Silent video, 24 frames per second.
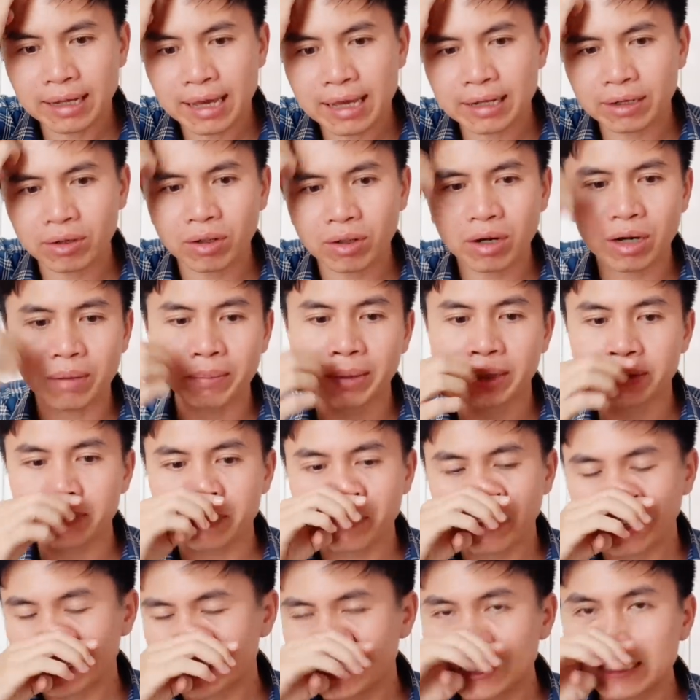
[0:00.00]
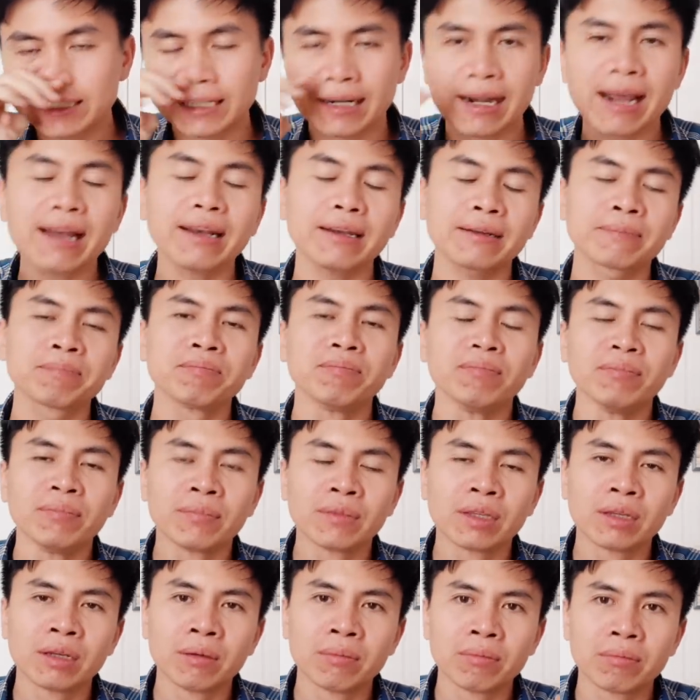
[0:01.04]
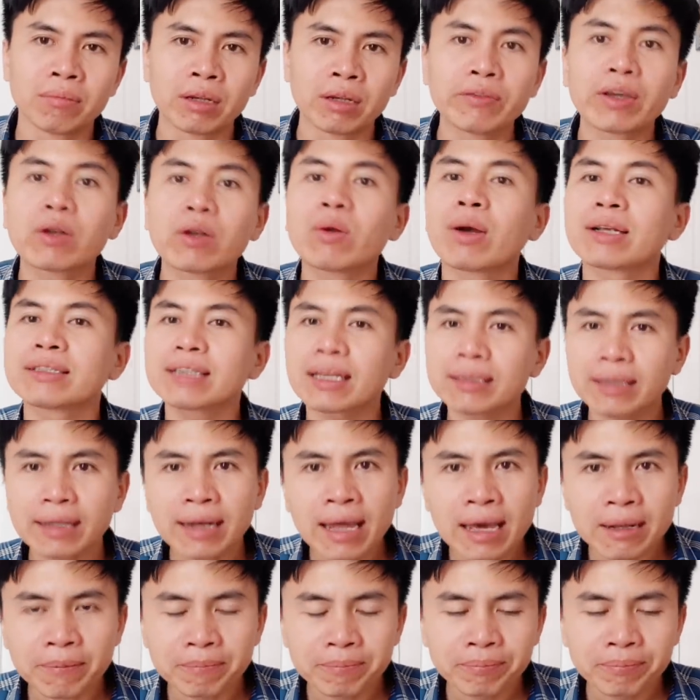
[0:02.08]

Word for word: Lan đó là bệnh viện Sitrat bệnh viện Hoàng gia Thái Lan